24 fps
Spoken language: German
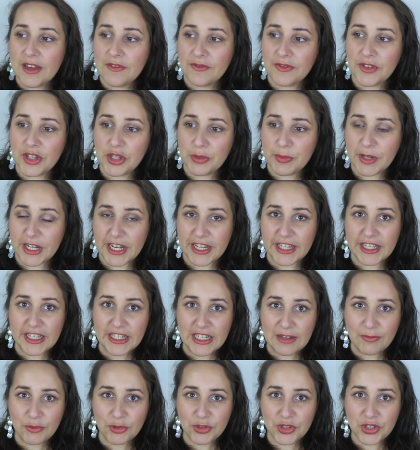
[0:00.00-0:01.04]
viel über den
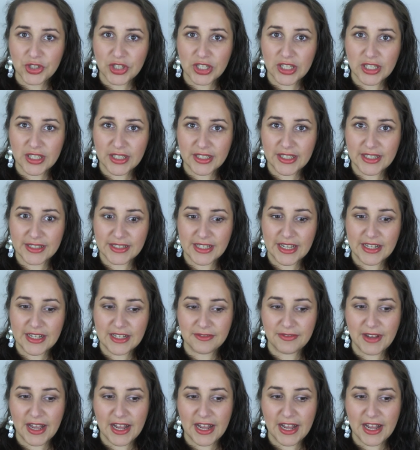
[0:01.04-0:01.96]
Kinderwunsch äh, gesendet,